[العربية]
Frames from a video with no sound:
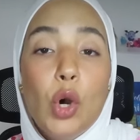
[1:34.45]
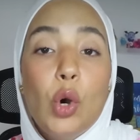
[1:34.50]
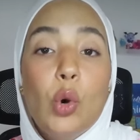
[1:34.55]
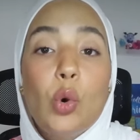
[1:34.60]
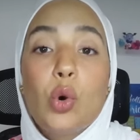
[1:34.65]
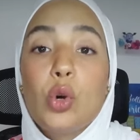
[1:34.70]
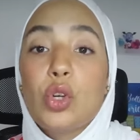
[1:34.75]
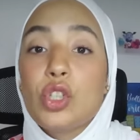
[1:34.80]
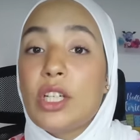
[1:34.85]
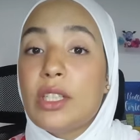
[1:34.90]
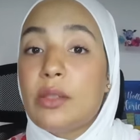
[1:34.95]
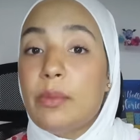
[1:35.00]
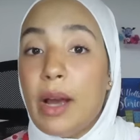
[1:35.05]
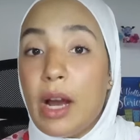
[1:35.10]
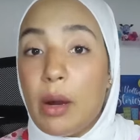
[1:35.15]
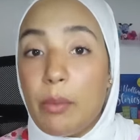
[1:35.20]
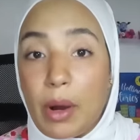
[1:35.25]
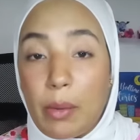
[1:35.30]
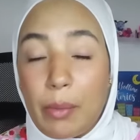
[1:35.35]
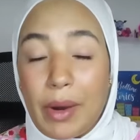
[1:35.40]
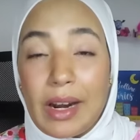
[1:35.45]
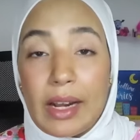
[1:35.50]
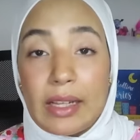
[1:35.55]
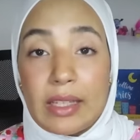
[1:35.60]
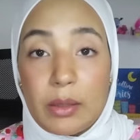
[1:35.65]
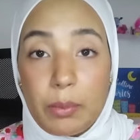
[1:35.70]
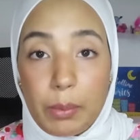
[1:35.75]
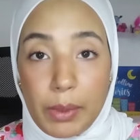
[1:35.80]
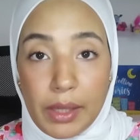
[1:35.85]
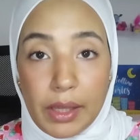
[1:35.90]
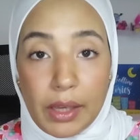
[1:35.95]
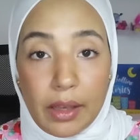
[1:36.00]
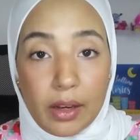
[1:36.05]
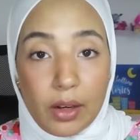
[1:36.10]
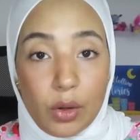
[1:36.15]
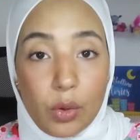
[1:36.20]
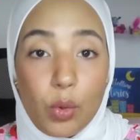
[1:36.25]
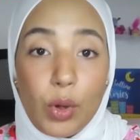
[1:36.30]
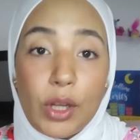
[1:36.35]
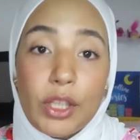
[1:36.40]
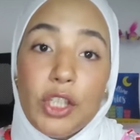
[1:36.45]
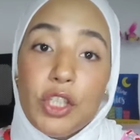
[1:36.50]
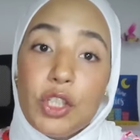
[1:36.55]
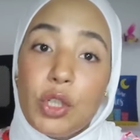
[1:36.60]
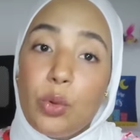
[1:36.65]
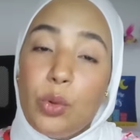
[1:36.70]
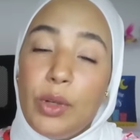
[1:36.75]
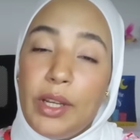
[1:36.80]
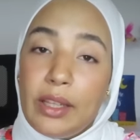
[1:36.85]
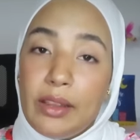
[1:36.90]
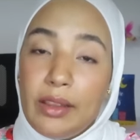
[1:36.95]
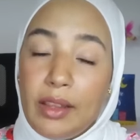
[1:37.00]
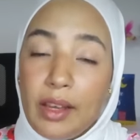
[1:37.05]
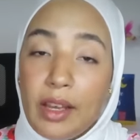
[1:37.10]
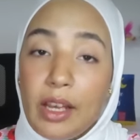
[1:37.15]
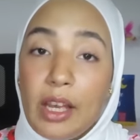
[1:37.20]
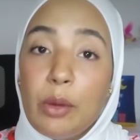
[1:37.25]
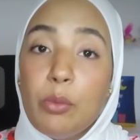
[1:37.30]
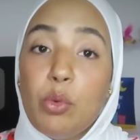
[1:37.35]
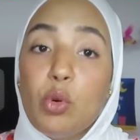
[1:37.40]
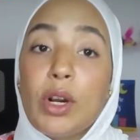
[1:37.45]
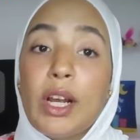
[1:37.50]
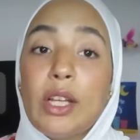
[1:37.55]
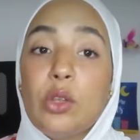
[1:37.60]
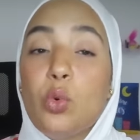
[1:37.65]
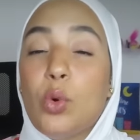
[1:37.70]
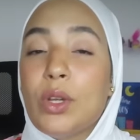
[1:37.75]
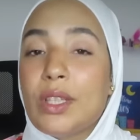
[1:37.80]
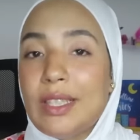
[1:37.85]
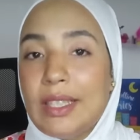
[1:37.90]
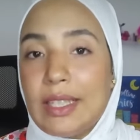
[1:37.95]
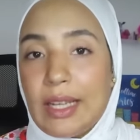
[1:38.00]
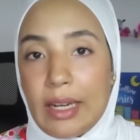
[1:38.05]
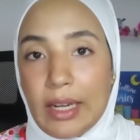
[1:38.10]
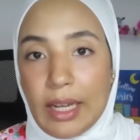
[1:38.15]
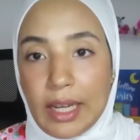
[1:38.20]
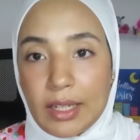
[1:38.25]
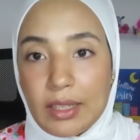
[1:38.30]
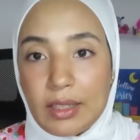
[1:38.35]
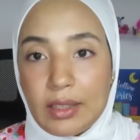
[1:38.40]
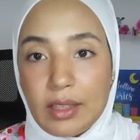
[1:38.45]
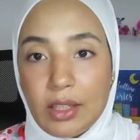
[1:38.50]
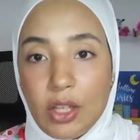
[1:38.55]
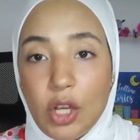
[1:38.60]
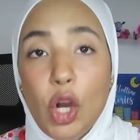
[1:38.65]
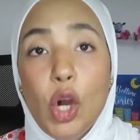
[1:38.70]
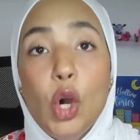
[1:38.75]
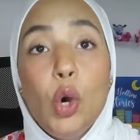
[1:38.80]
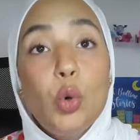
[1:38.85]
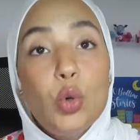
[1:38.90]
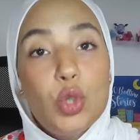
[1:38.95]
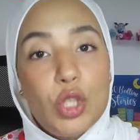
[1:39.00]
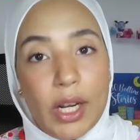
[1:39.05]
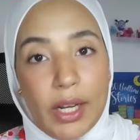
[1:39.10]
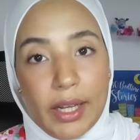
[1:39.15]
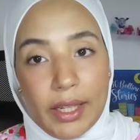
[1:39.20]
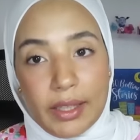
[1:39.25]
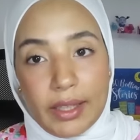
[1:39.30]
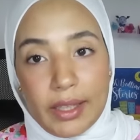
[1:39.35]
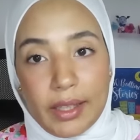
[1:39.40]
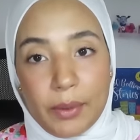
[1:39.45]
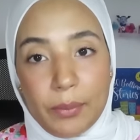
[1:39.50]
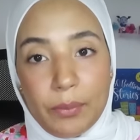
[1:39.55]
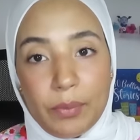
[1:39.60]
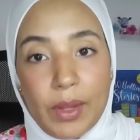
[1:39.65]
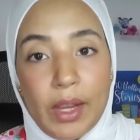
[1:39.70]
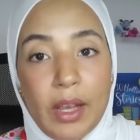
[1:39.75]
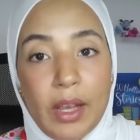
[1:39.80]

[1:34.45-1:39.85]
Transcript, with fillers: وخرجت معاه ماما رسميا وغادي يشريو ليا الذهب والكادوات نتاع العرس وجا لعندي